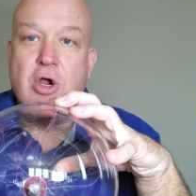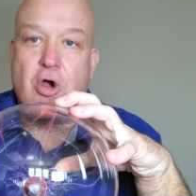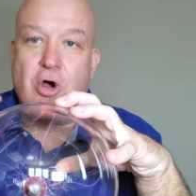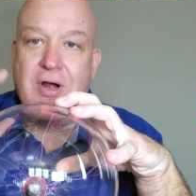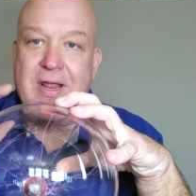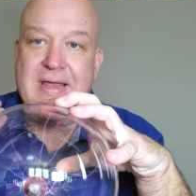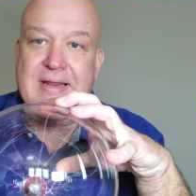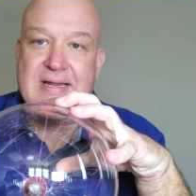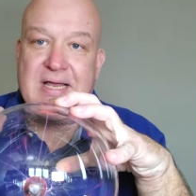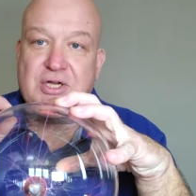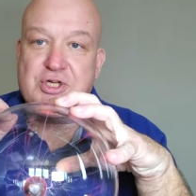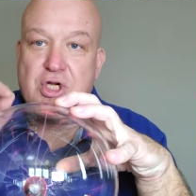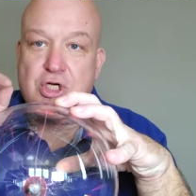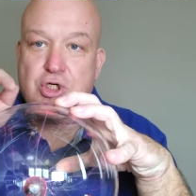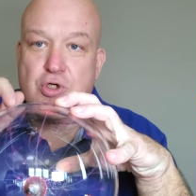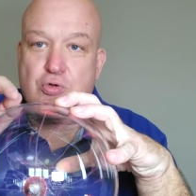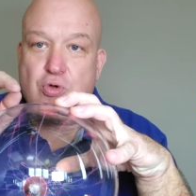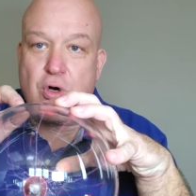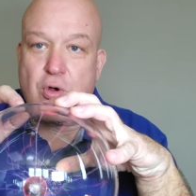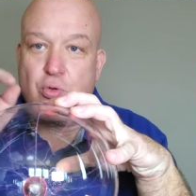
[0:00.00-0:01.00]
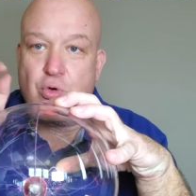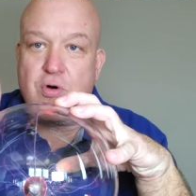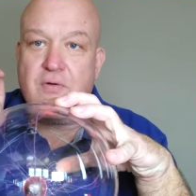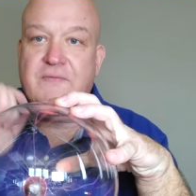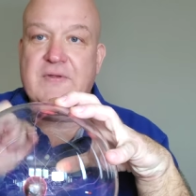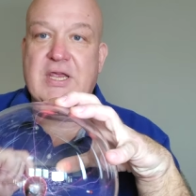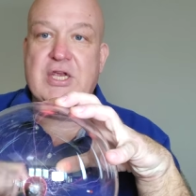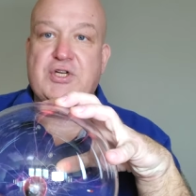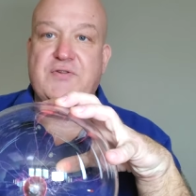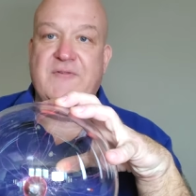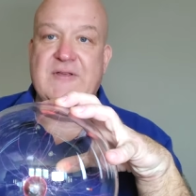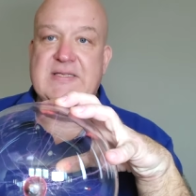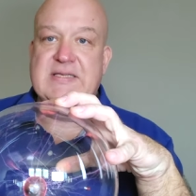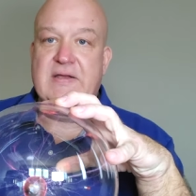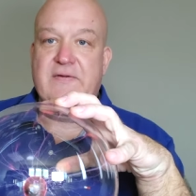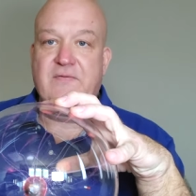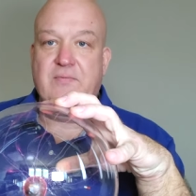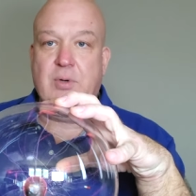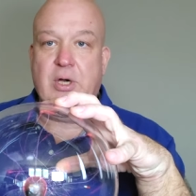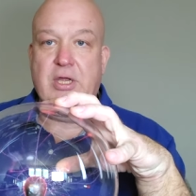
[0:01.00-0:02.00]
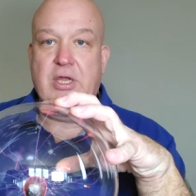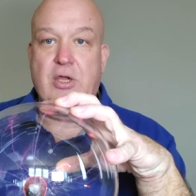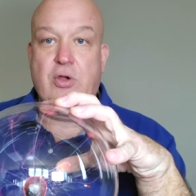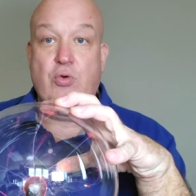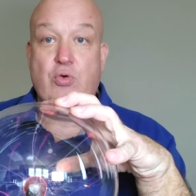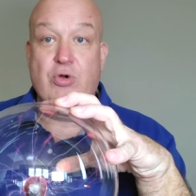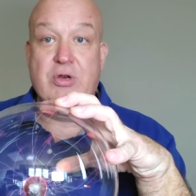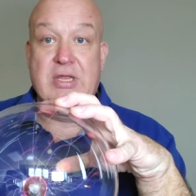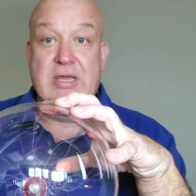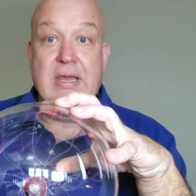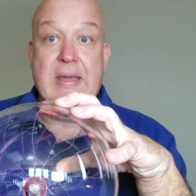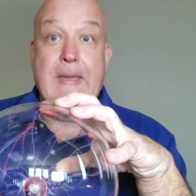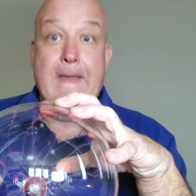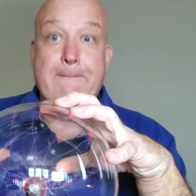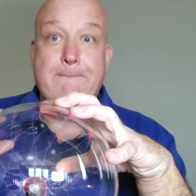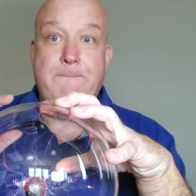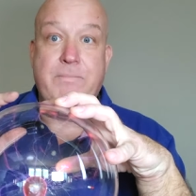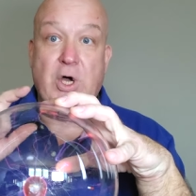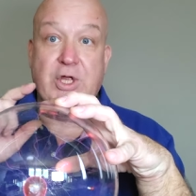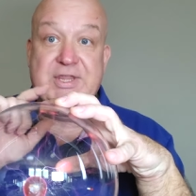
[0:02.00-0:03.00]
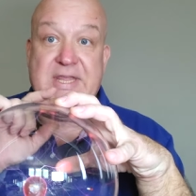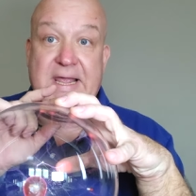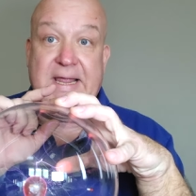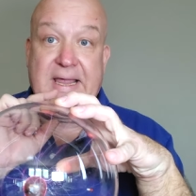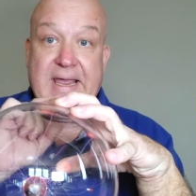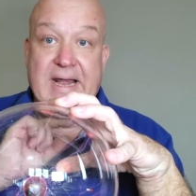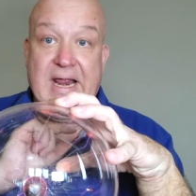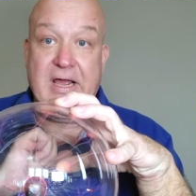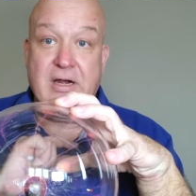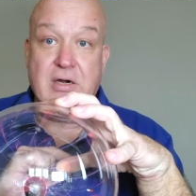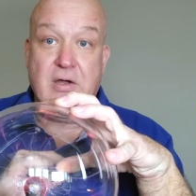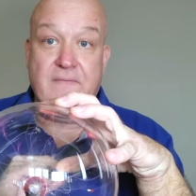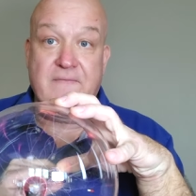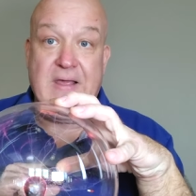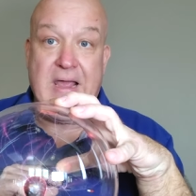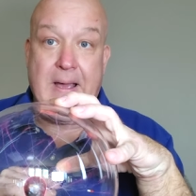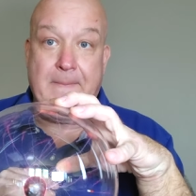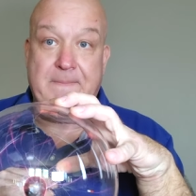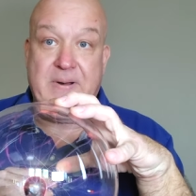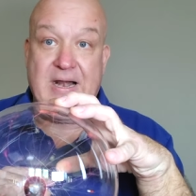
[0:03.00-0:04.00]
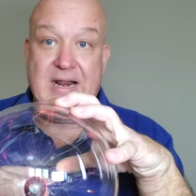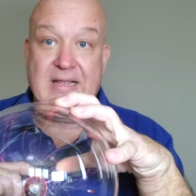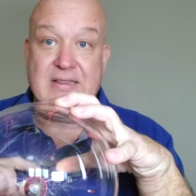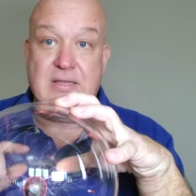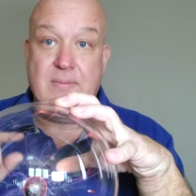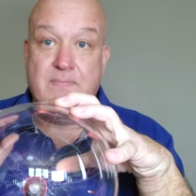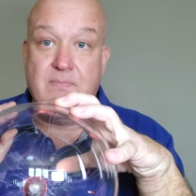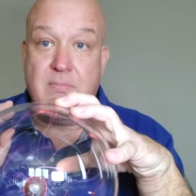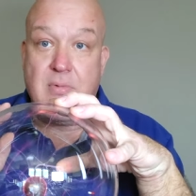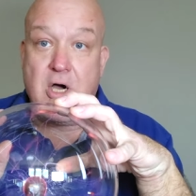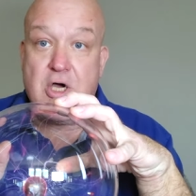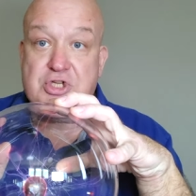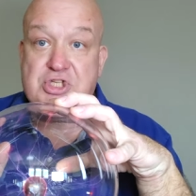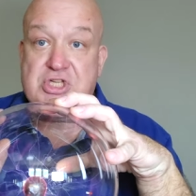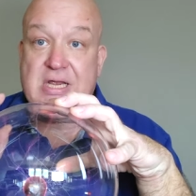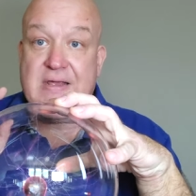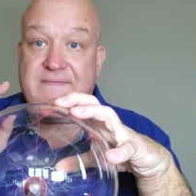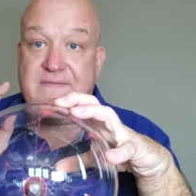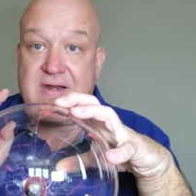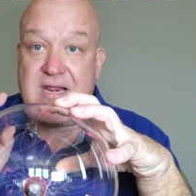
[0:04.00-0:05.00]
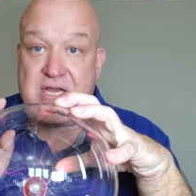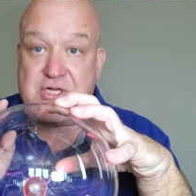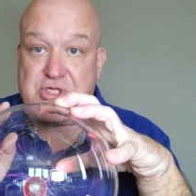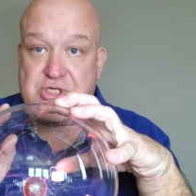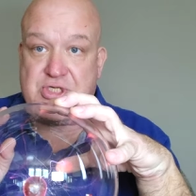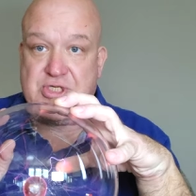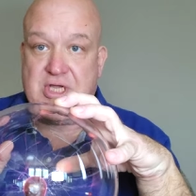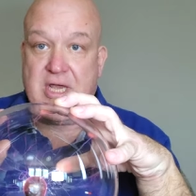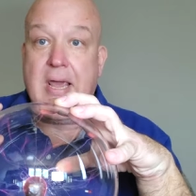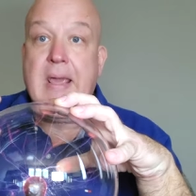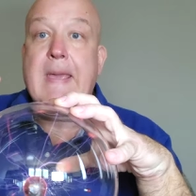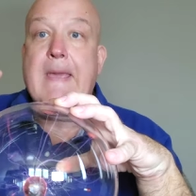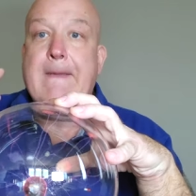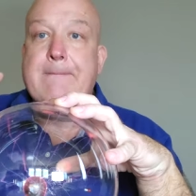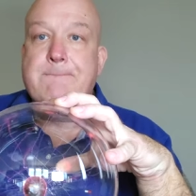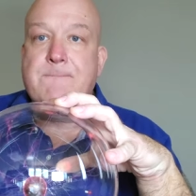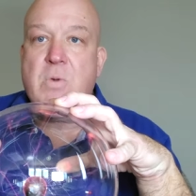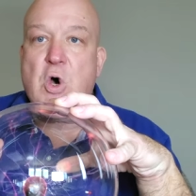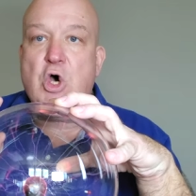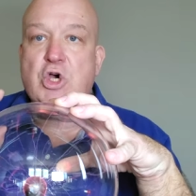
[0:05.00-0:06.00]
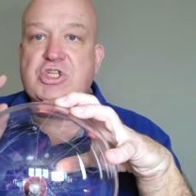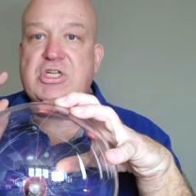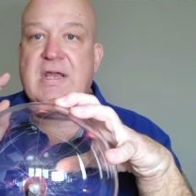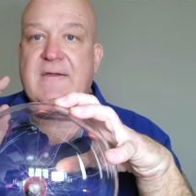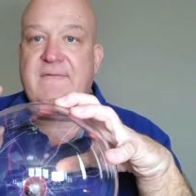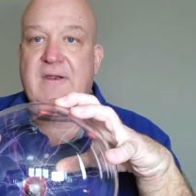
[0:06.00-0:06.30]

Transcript: kolejna rzecz, którą również widzę w mojej kuli podekranowe aparaty. Może wreszcie, może